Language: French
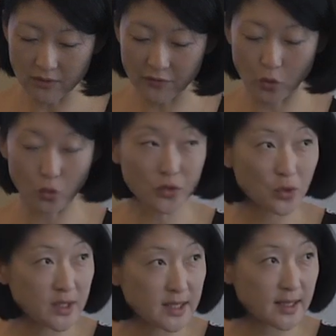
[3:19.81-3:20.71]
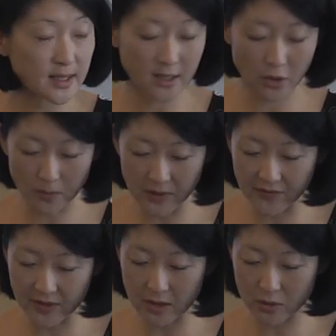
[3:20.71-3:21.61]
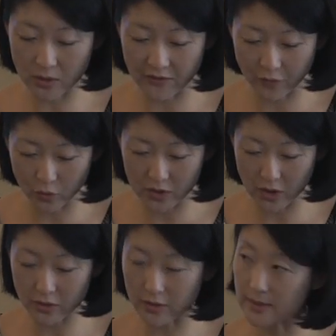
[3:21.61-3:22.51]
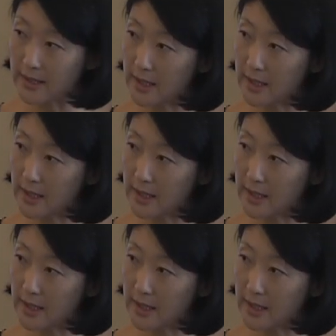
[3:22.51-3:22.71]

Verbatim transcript: il faut consolider et amplifier ce qui fonctionne